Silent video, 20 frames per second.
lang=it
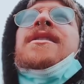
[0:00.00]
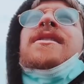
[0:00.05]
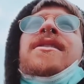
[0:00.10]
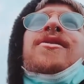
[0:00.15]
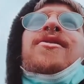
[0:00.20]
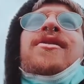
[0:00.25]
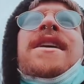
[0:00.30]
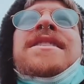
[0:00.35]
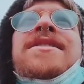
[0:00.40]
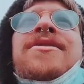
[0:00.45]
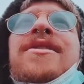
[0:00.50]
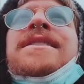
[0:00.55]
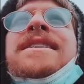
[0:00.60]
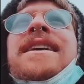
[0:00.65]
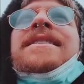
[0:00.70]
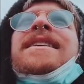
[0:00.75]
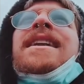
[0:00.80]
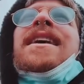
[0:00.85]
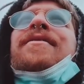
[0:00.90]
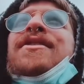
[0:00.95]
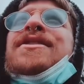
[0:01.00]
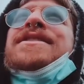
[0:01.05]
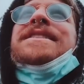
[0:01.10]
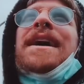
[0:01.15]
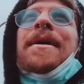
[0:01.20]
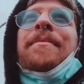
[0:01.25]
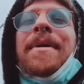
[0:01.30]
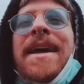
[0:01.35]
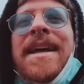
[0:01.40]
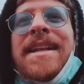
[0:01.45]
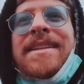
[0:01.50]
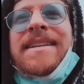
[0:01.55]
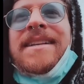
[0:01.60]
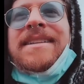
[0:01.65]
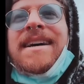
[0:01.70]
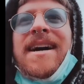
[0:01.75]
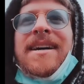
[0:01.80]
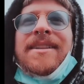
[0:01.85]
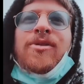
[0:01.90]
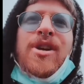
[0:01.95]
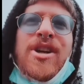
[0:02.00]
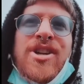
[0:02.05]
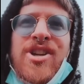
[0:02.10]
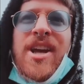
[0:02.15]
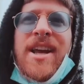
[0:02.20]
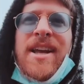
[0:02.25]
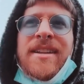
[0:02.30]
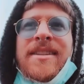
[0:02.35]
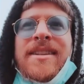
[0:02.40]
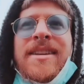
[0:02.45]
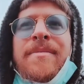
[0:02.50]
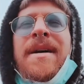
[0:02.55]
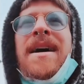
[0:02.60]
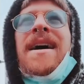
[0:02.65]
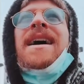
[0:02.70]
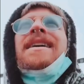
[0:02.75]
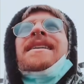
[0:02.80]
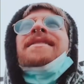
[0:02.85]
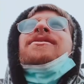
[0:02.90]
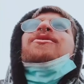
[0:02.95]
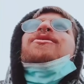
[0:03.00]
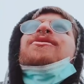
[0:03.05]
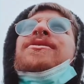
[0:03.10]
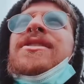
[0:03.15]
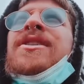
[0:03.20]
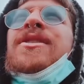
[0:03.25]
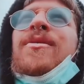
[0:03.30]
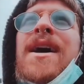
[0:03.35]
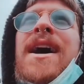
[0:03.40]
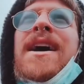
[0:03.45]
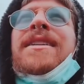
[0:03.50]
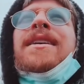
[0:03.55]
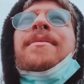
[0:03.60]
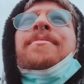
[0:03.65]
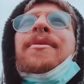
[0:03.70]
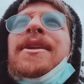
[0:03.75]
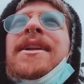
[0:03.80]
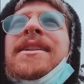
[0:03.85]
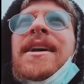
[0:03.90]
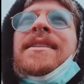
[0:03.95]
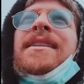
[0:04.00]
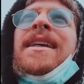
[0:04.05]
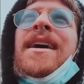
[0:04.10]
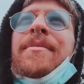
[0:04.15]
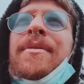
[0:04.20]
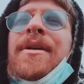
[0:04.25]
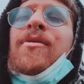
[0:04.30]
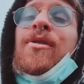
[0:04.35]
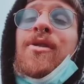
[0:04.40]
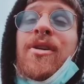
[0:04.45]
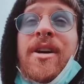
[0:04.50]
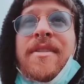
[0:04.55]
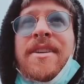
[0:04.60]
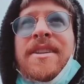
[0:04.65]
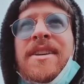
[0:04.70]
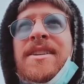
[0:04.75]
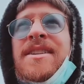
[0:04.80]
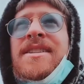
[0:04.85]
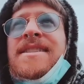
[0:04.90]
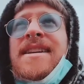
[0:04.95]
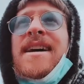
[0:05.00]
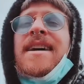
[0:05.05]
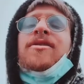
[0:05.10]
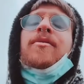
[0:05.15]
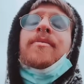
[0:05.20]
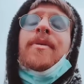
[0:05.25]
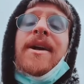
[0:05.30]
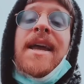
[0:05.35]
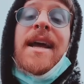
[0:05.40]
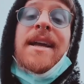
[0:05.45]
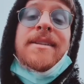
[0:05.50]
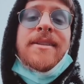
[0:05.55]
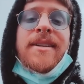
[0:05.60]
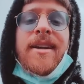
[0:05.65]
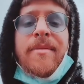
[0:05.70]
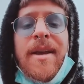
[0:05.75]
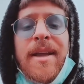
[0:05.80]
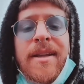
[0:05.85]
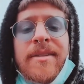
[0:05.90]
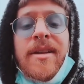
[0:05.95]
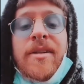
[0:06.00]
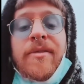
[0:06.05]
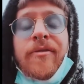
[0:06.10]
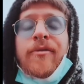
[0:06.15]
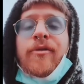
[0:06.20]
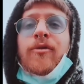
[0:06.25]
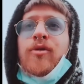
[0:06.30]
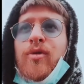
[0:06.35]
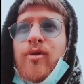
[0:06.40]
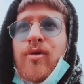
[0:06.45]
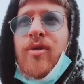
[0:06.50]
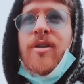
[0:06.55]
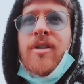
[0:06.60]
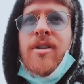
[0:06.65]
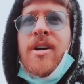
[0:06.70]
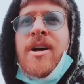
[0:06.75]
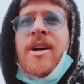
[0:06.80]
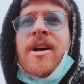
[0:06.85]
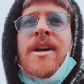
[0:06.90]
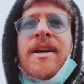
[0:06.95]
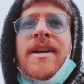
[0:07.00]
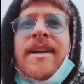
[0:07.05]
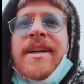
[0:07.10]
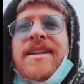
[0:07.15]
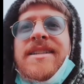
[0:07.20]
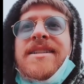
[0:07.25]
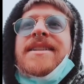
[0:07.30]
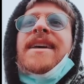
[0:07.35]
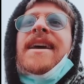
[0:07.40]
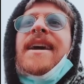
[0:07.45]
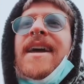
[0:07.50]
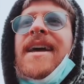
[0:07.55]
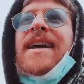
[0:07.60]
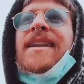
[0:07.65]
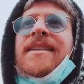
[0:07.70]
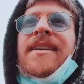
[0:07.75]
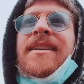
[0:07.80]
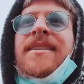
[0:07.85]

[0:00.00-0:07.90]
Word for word: non ascoltate la vostra mente da adolescenti, ma continuate e portate a termine quello che avete iniziato perché altrimenti in futuro rischierete